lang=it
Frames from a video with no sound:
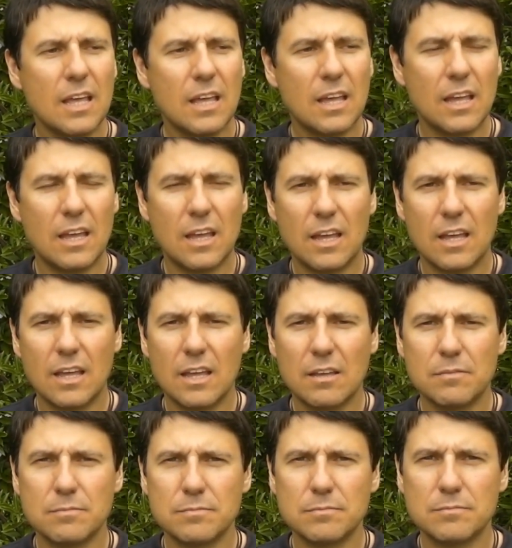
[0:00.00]

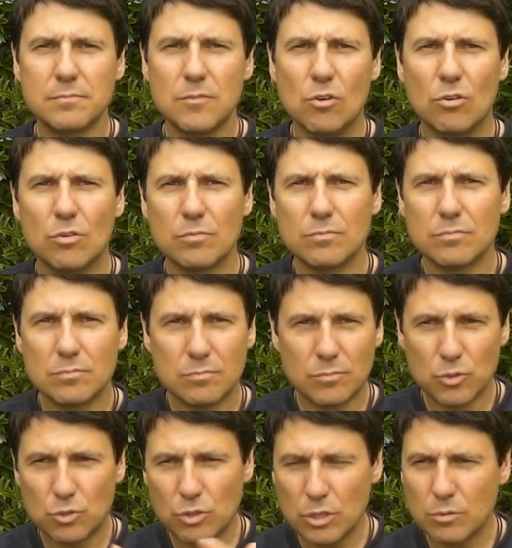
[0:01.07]
Ehm, io
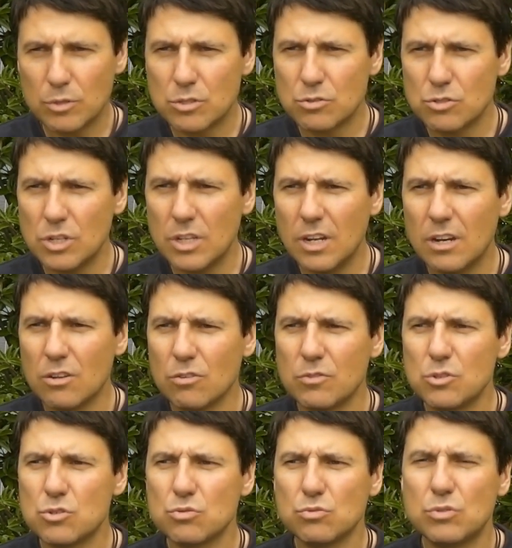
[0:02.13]
motori di questo genere li ho
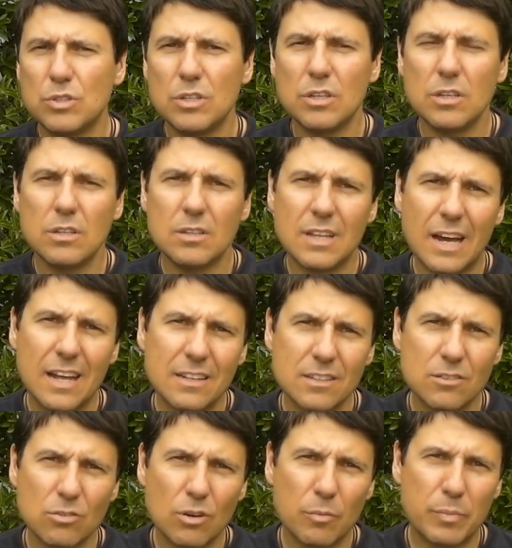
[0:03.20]
vissuti
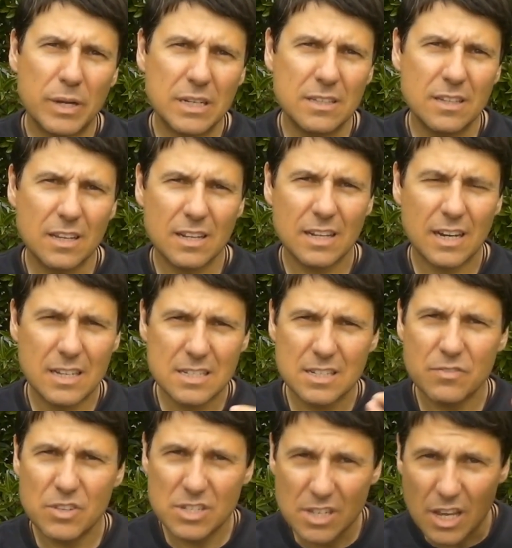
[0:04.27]
tanto a partire
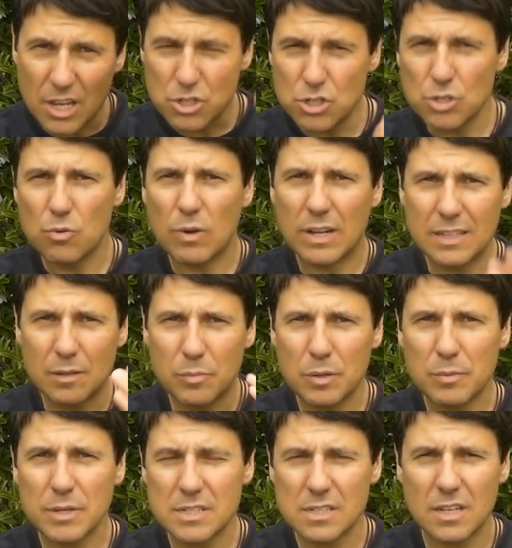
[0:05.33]
dall'SV650
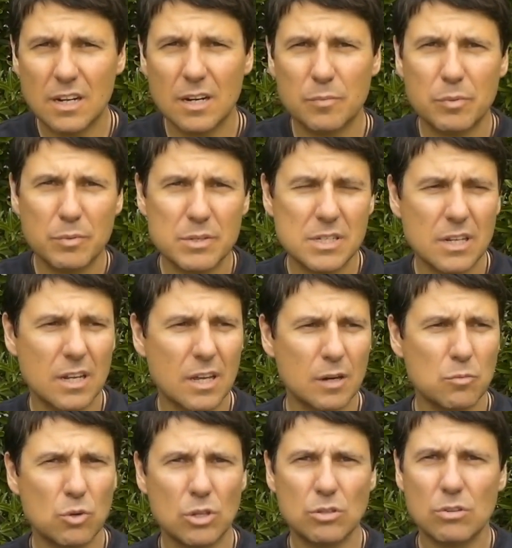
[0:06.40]
prima serie, la prima serie
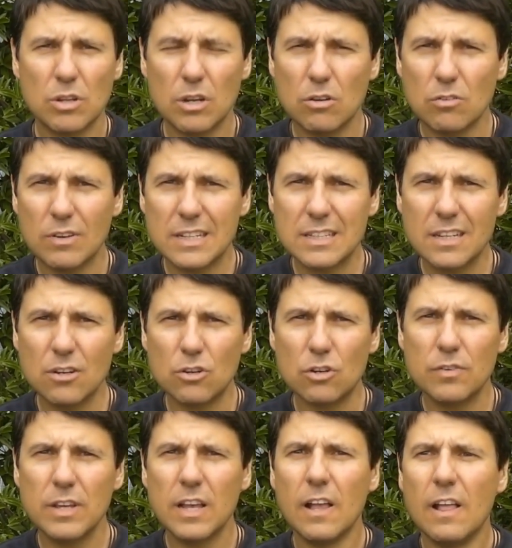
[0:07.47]
carburatore del
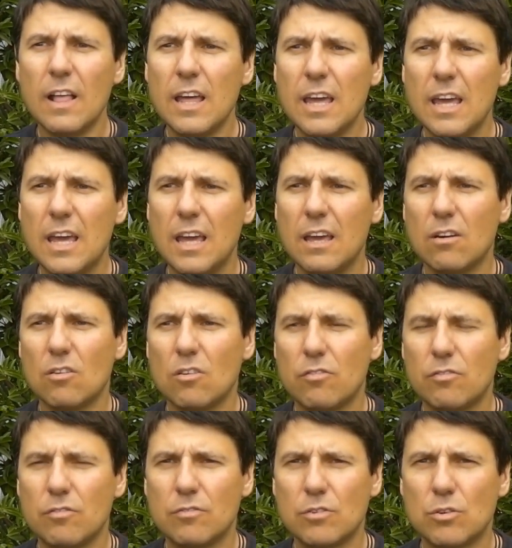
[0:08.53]
99 e
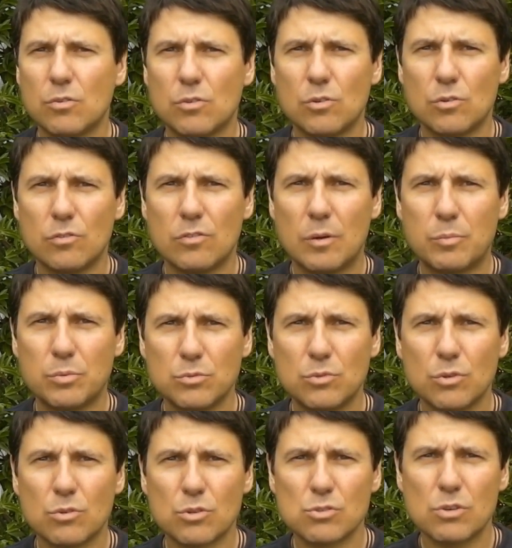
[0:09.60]
ho
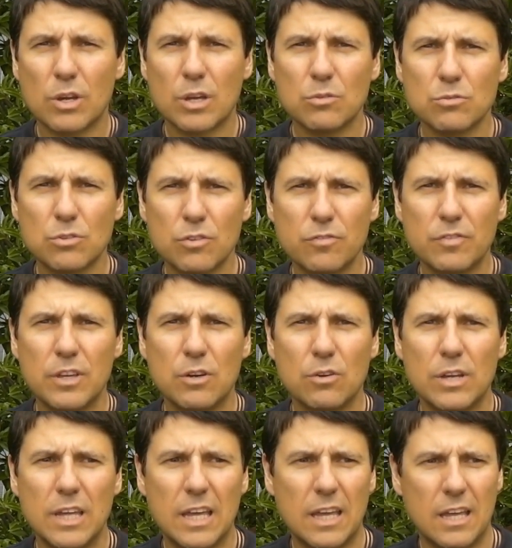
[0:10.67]
appunto corso anche un
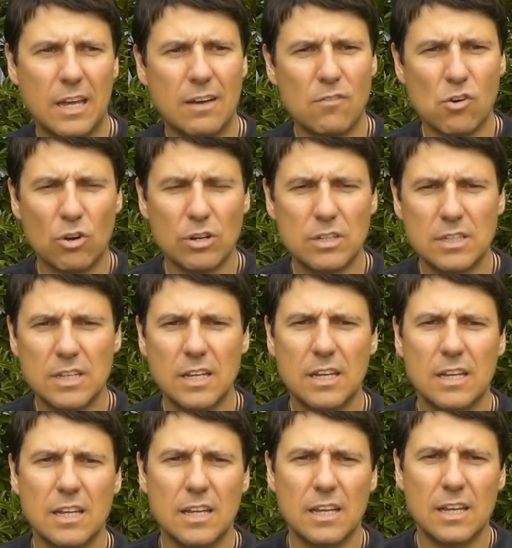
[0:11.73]
trofeo e a
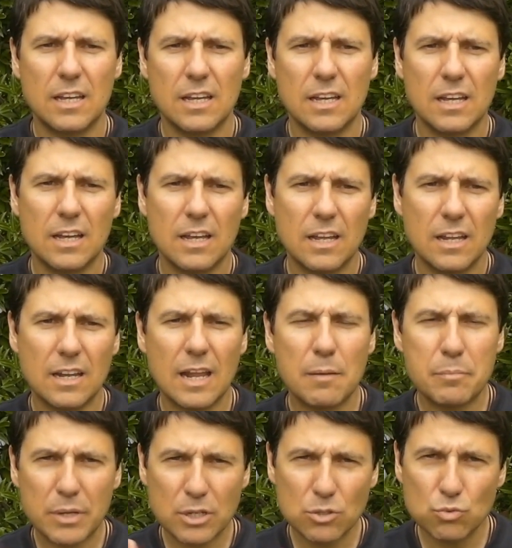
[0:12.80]
volte eh,
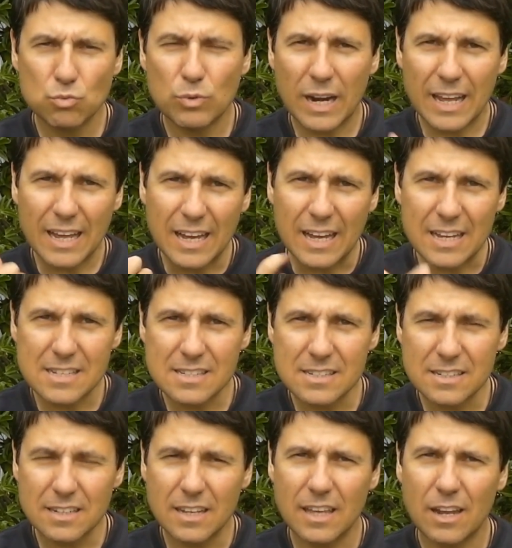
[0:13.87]
l'apertura
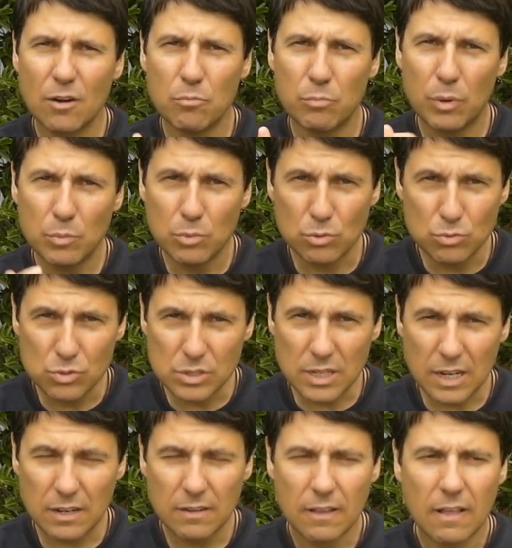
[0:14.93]
gas era un po'
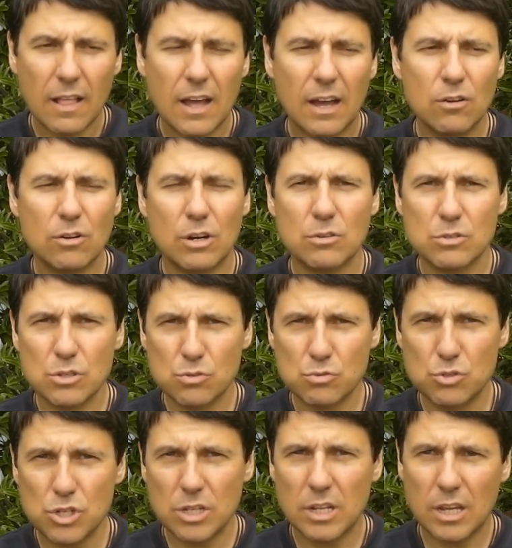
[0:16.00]
brusca allora cosa
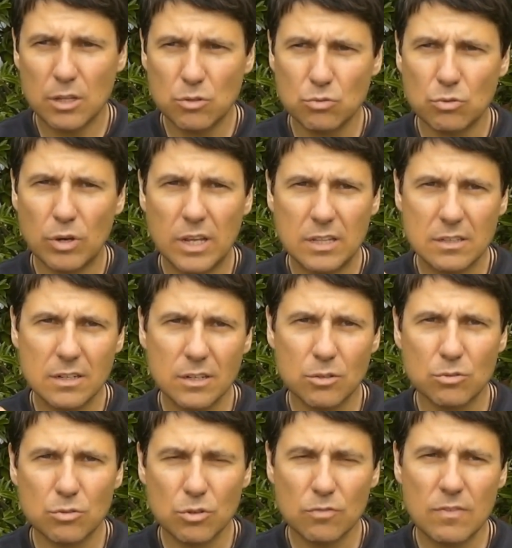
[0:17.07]
succede? Che tu entri
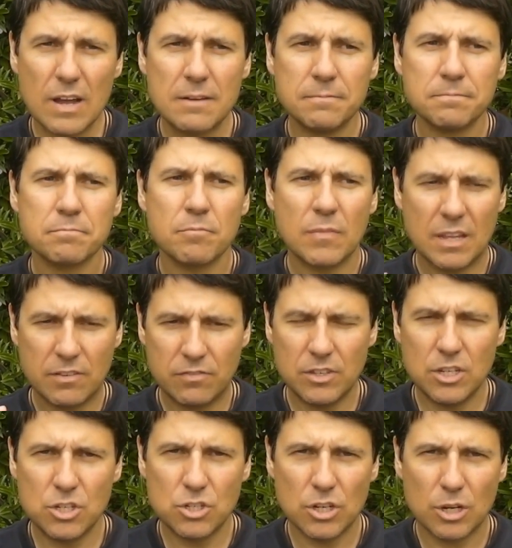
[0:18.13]
in curva,
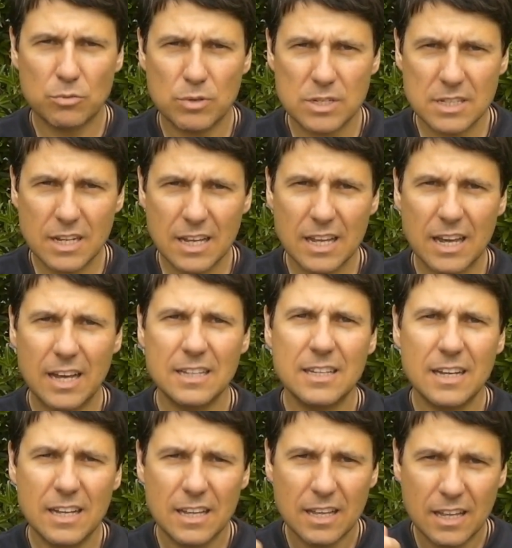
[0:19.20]
finisci la tua
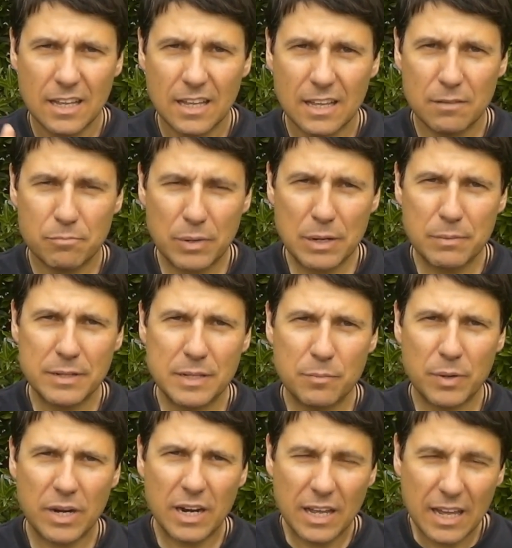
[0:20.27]
staccata prima di
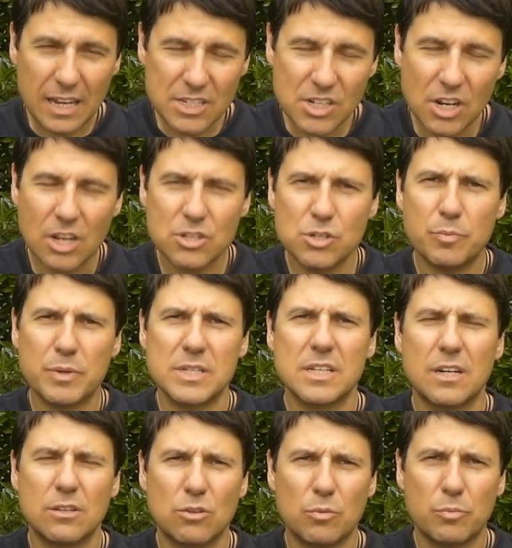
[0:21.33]
aprire il gas lasci
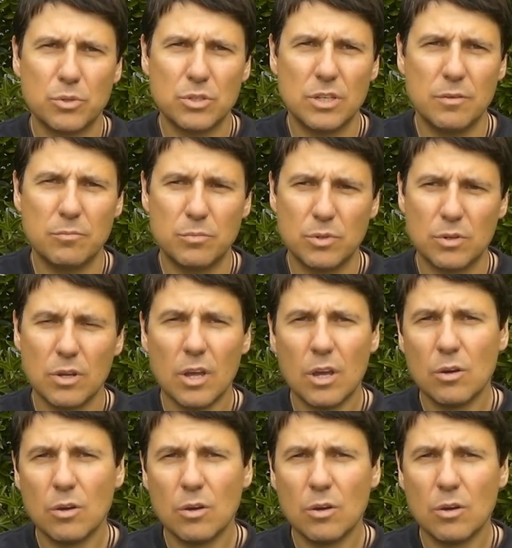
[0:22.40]
passare troppo tempo.